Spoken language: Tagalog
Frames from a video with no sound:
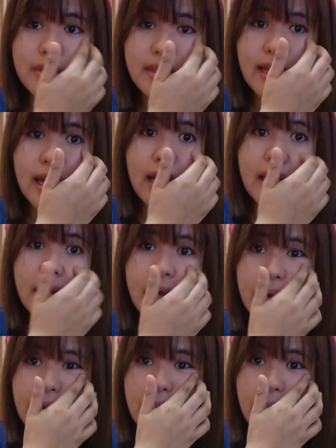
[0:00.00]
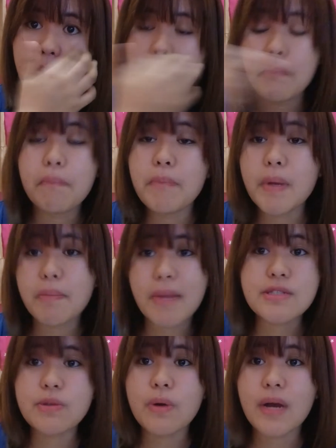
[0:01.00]
na
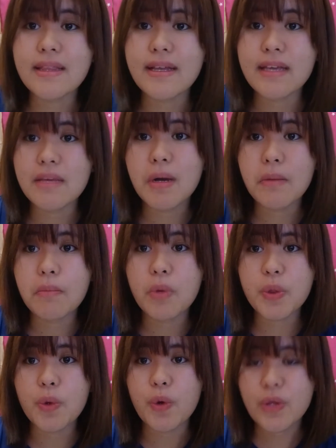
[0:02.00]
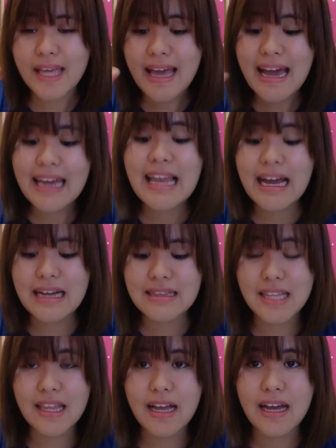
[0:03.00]
magpasok ka ng ibang mundo Kaya kailangan
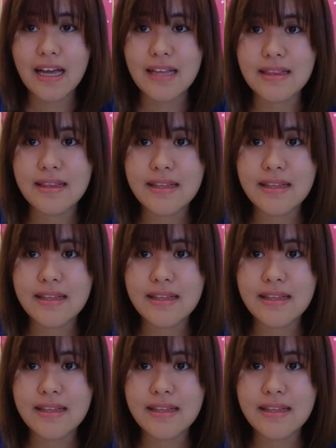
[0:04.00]
tatakan.